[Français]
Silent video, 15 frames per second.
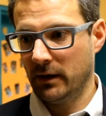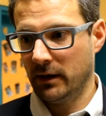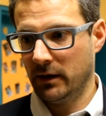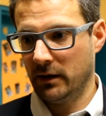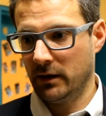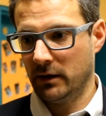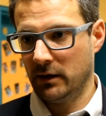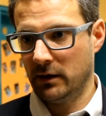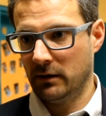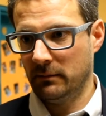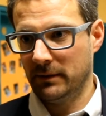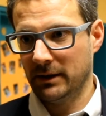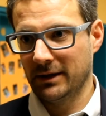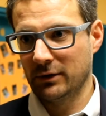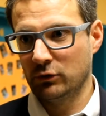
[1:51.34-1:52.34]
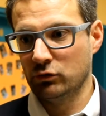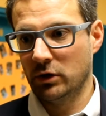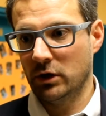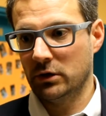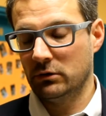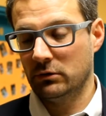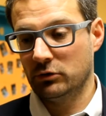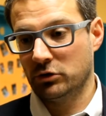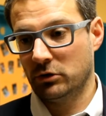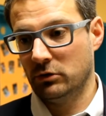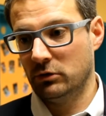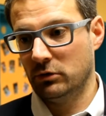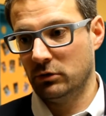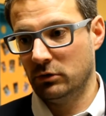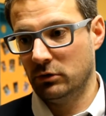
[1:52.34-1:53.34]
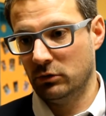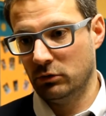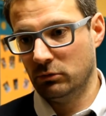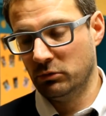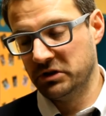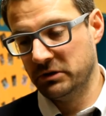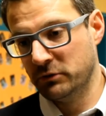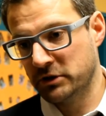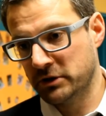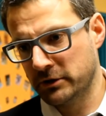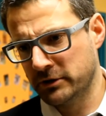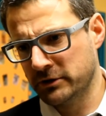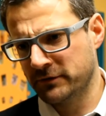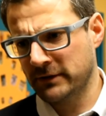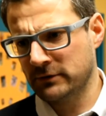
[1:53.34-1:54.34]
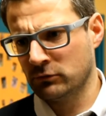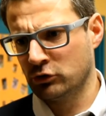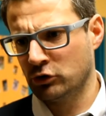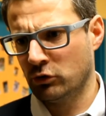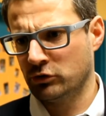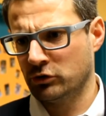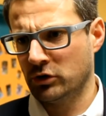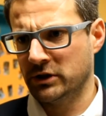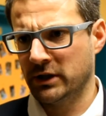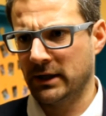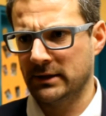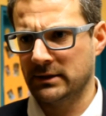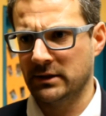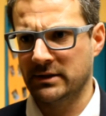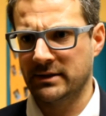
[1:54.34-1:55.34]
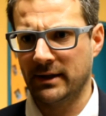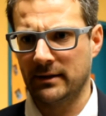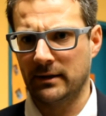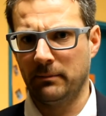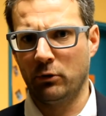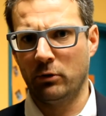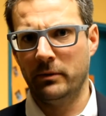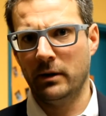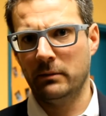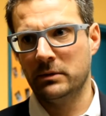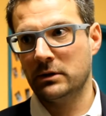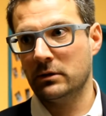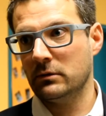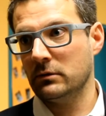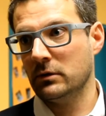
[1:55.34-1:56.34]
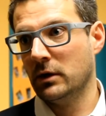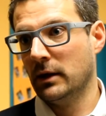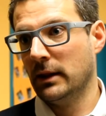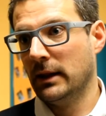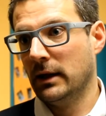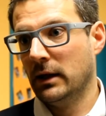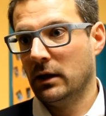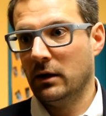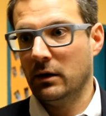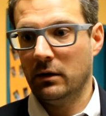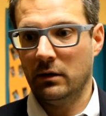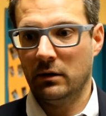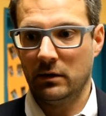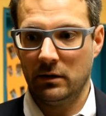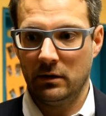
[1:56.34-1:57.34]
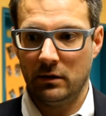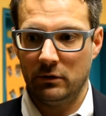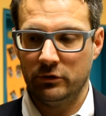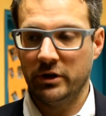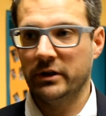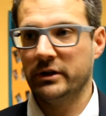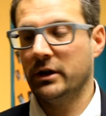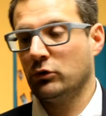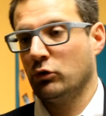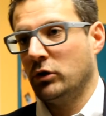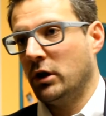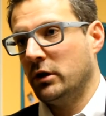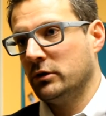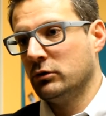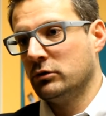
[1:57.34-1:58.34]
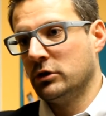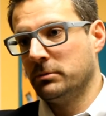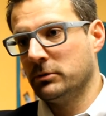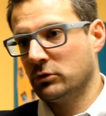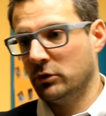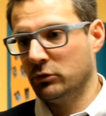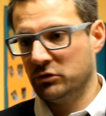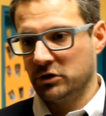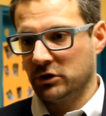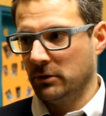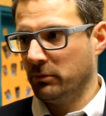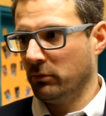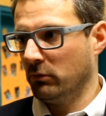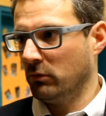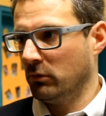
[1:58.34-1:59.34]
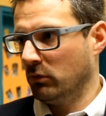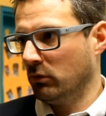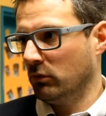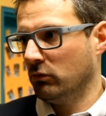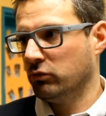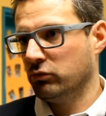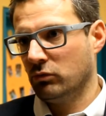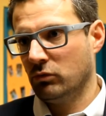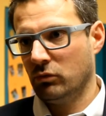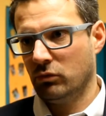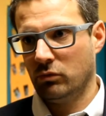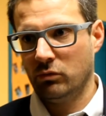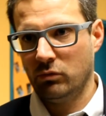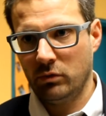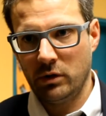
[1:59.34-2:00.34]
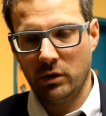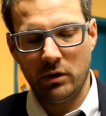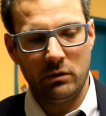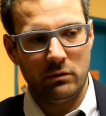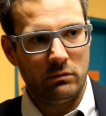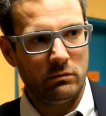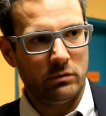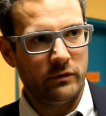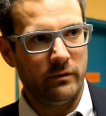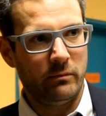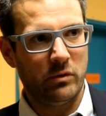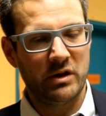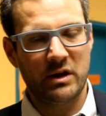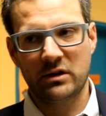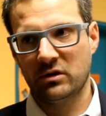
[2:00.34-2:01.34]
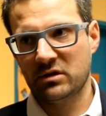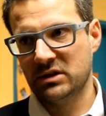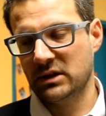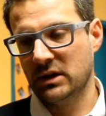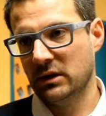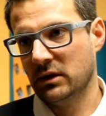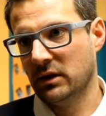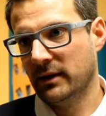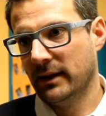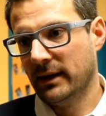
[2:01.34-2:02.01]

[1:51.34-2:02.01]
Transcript: Et euh, malgré tout, le, motif de satisfaction que je ressortirais, c'est certes la première mi-temps. Euh, le dernier carton est anecdotique parce que les deux équipes ont, changé, ont, moins d'intensité.